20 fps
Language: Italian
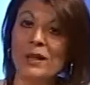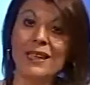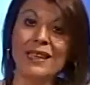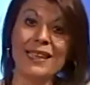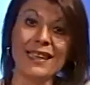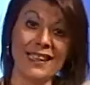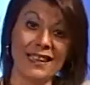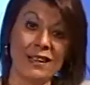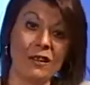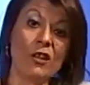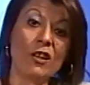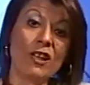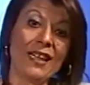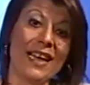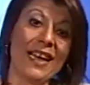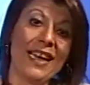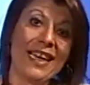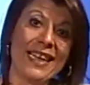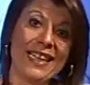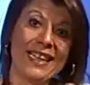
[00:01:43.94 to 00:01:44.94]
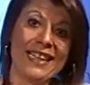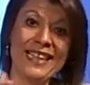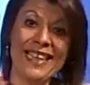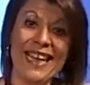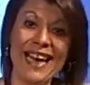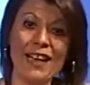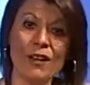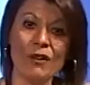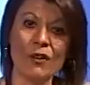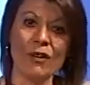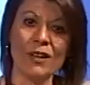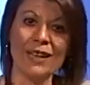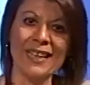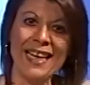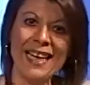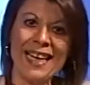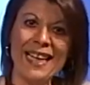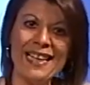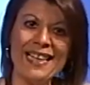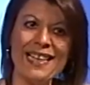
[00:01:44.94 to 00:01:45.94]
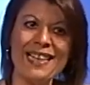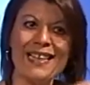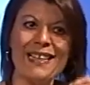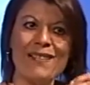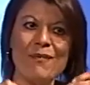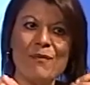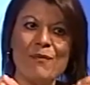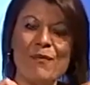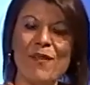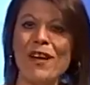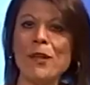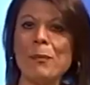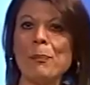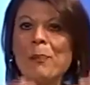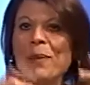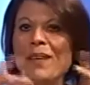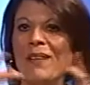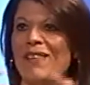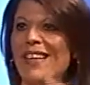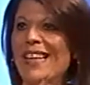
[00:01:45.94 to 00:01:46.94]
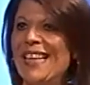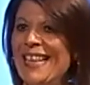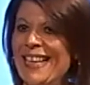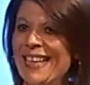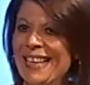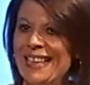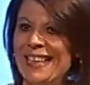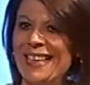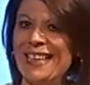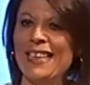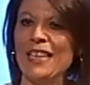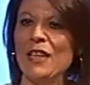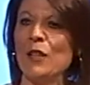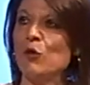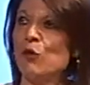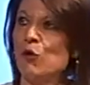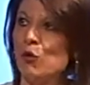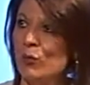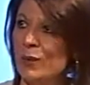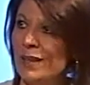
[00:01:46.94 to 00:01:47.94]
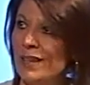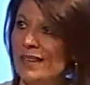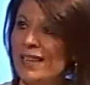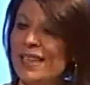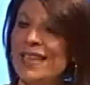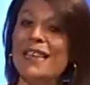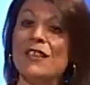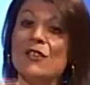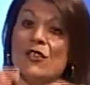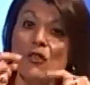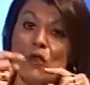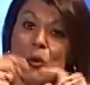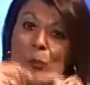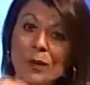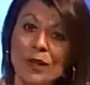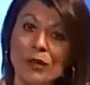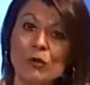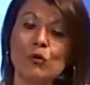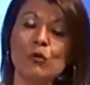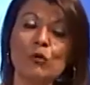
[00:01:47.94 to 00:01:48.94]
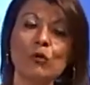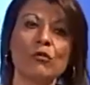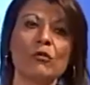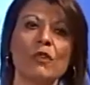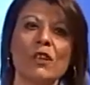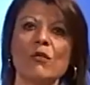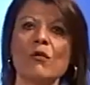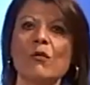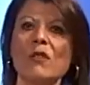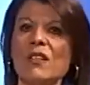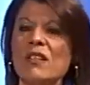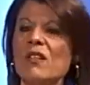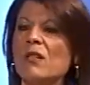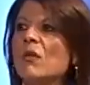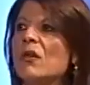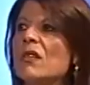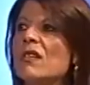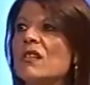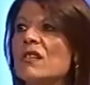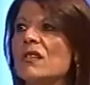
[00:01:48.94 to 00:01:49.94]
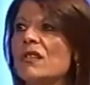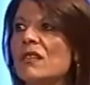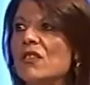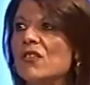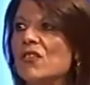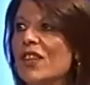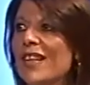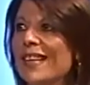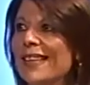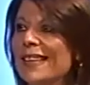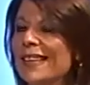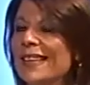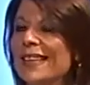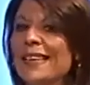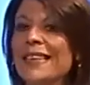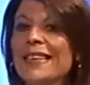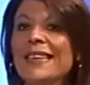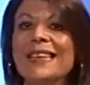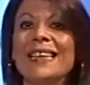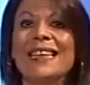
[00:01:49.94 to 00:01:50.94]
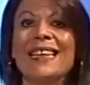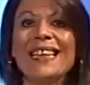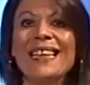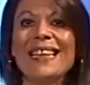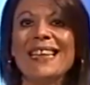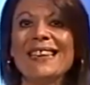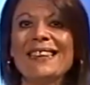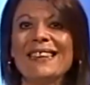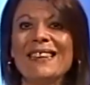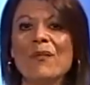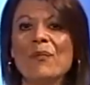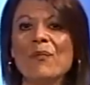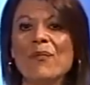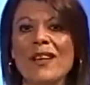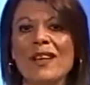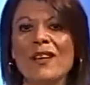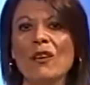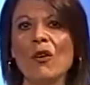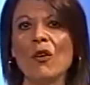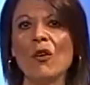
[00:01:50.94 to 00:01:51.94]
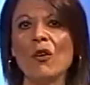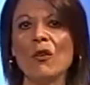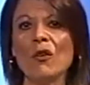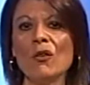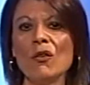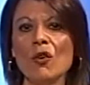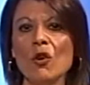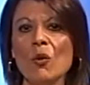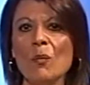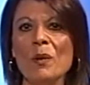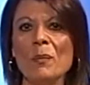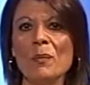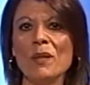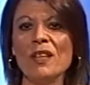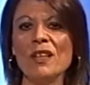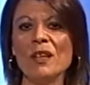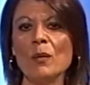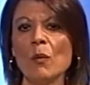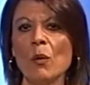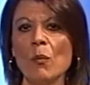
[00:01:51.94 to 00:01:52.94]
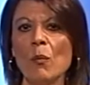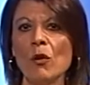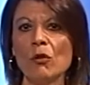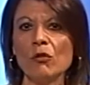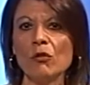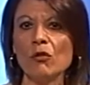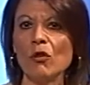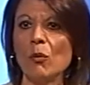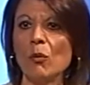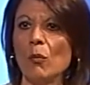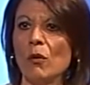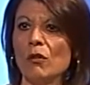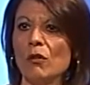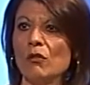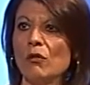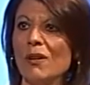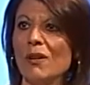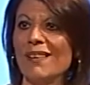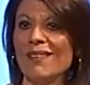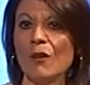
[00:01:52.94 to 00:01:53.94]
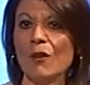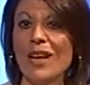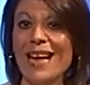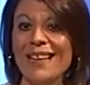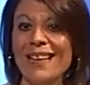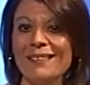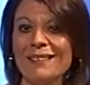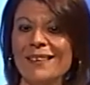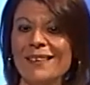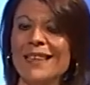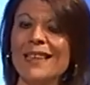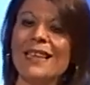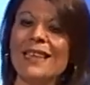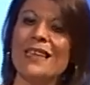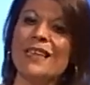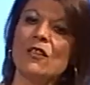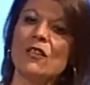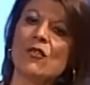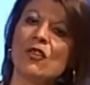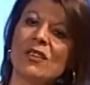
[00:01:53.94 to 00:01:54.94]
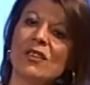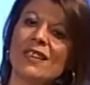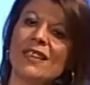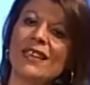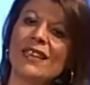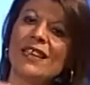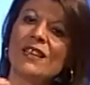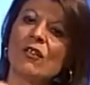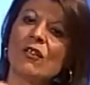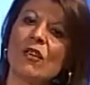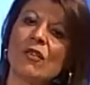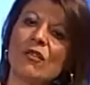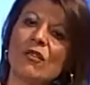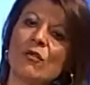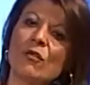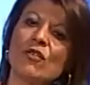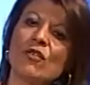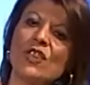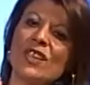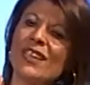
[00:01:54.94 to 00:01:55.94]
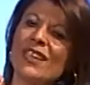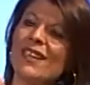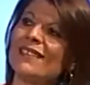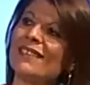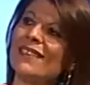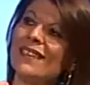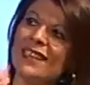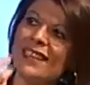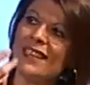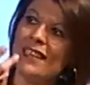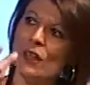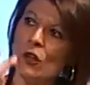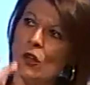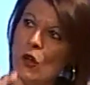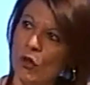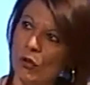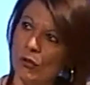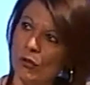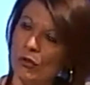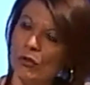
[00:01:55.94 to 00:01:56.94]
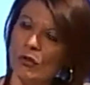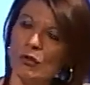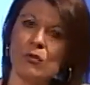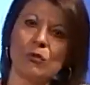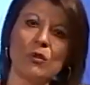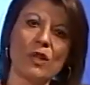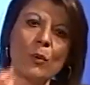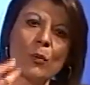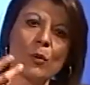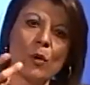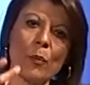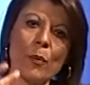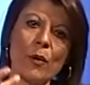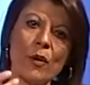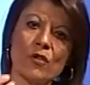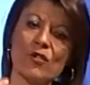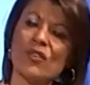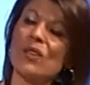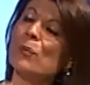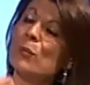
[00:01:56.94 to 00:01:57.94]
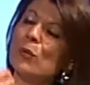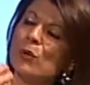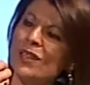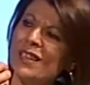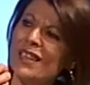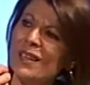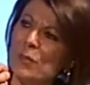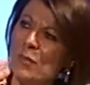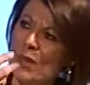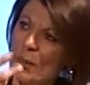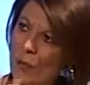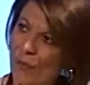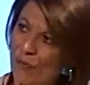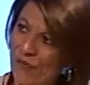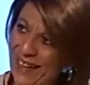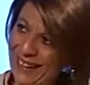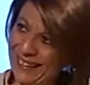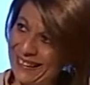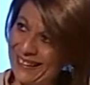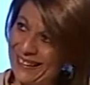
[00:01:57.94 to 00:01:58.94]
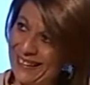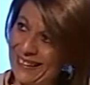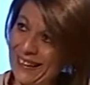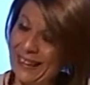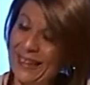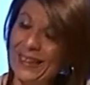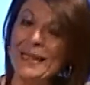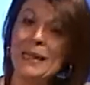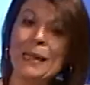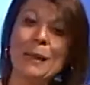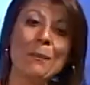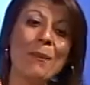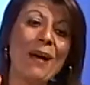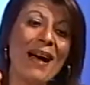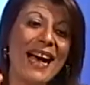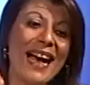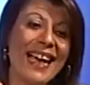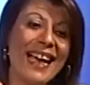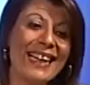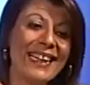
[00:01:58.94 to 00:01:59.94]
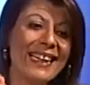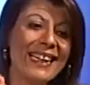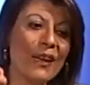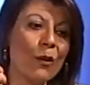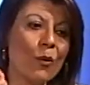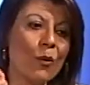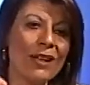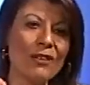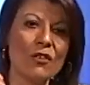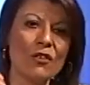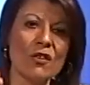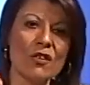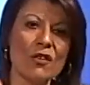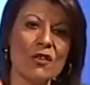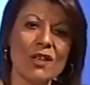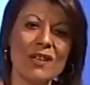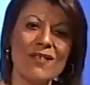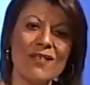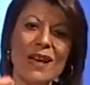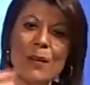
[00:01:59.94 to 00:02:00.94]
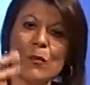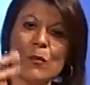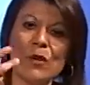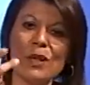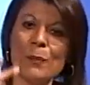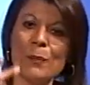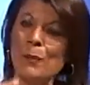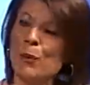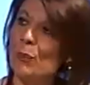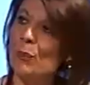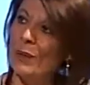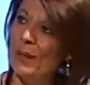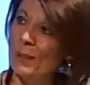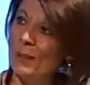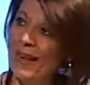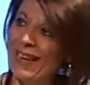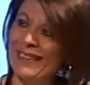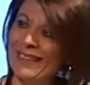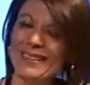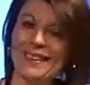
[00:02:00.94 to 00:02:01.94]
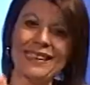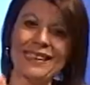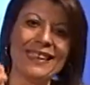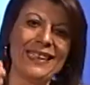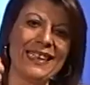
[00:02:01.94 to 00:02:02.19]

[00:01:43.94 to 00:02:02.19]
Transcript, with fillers: E allora è chiaro che far prevalere i numeri, soprattutto in una situazione del genere, è davvero come minimo molto, molto arrogante, cioè dire non riuscire a tenere conto di una proposta, eppure ne abbiamo fatte, ma anche quando solleviamo le problematiche, le